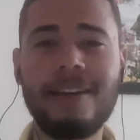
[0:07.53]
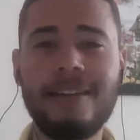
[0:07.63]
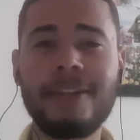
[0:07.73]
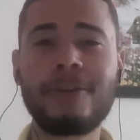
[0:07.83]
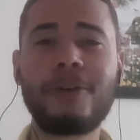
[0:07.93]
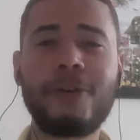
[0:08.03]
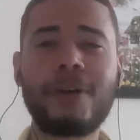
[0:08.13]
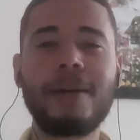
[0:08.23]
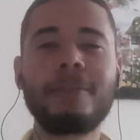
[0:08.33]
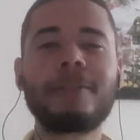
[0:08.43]
Nem trocou
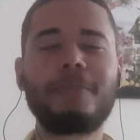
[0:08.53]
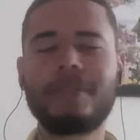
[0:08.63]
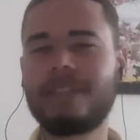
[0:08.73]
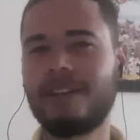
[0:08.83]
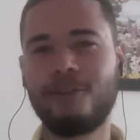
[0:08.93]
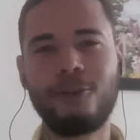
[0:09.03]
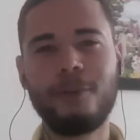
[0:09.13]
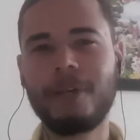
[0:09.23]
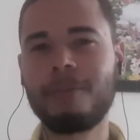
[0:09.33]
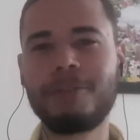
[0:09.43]
camisa? Pois é, foi
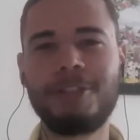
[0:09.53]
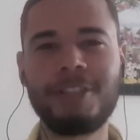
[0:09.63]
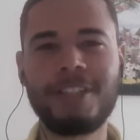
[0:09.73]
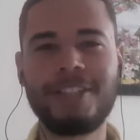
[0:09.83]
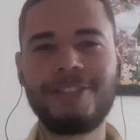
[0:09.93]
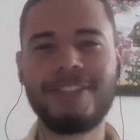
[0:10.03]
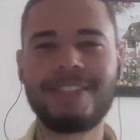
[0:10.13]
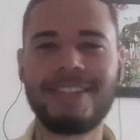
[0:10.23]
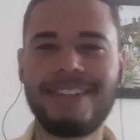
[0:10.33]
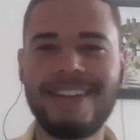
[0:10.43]
o mesmo dia, a gente
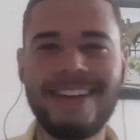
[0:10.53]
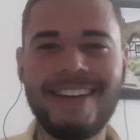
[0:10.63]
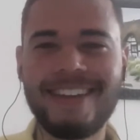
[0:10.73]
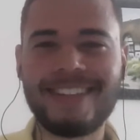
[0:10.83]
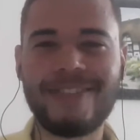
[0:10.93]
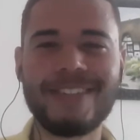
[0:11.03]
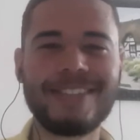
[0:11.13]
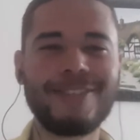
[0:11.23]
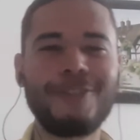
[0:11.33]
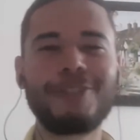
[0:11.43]
fez a, tá
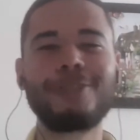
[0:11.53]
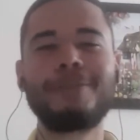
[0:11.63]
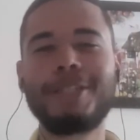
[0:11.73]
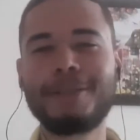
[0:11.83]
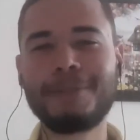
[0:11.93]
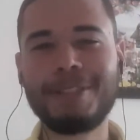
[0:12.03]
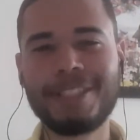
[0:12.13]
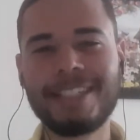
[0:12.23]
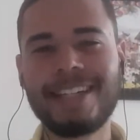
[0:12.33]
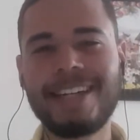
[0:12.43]
fazendo um vídeo no mesmo
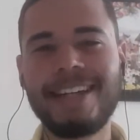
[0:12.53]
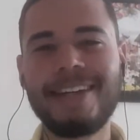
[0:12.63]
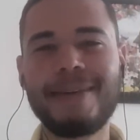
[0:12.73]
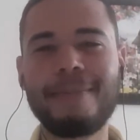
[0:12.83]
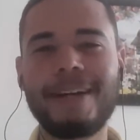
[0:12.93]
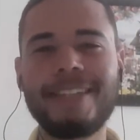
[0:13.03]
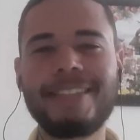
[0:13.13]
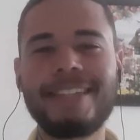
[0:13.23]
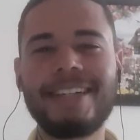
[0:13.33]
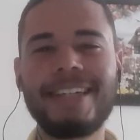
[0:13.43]
dia, mas
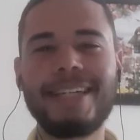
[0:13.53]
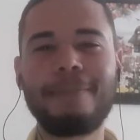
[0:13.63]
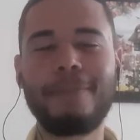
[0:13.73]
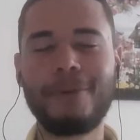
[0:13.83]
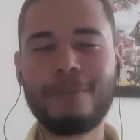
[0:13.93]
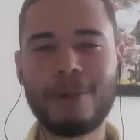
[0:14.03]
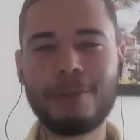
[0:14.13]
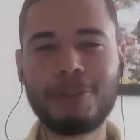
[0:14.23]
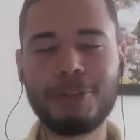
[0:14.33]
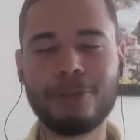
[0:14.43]
é por um bom
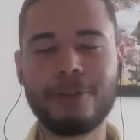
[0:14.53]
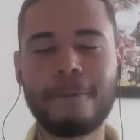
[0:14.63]
motivo.